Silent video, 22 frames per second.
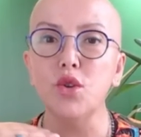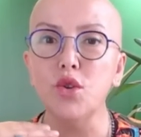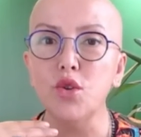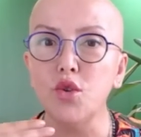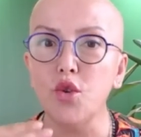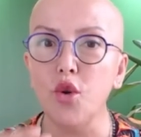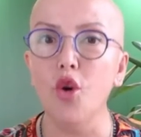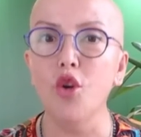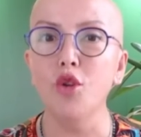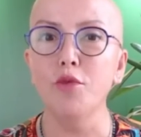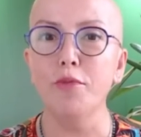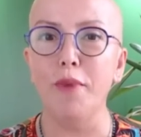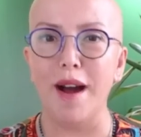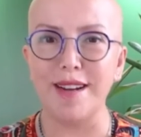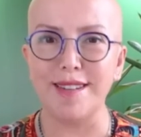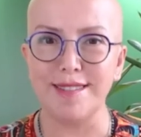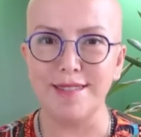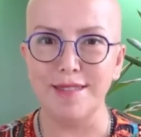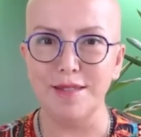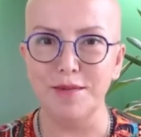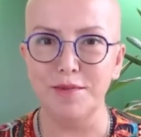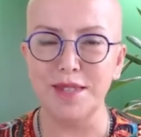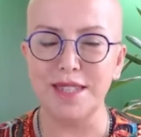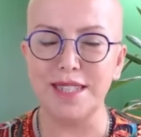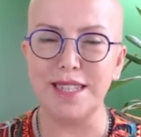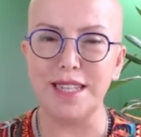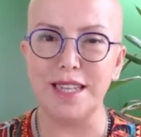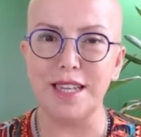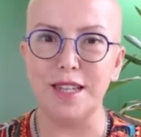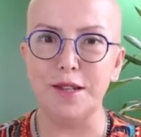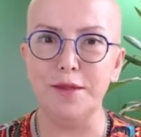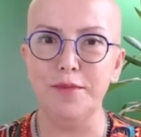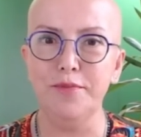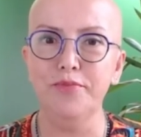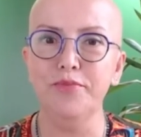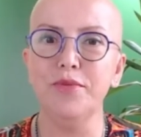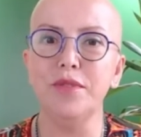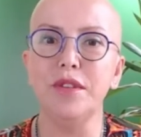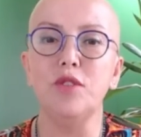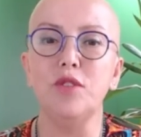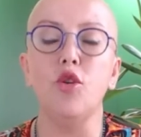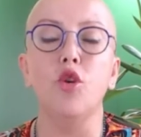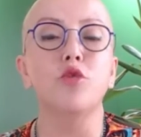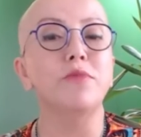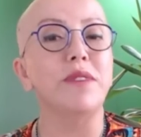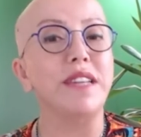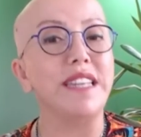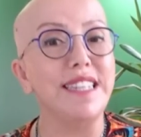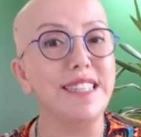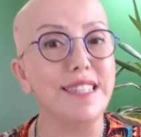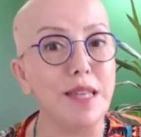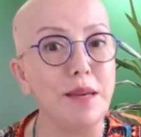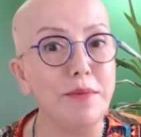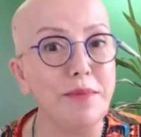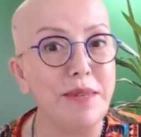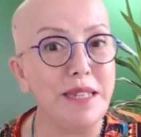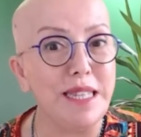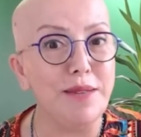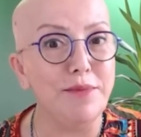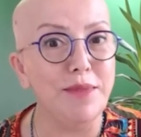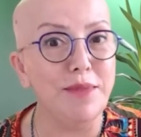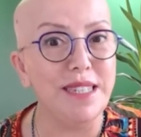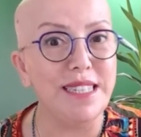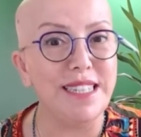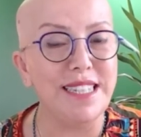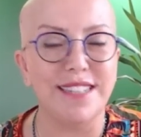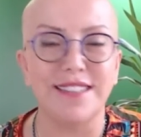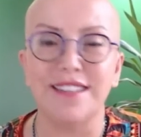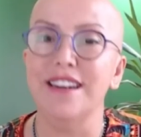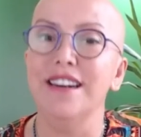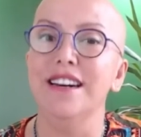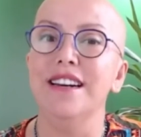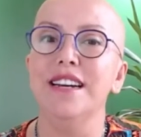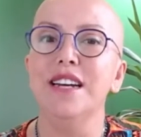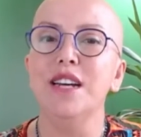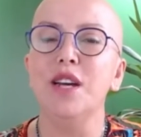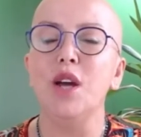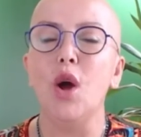kör baktığımız diyelim, görmek istemediğimiz ya da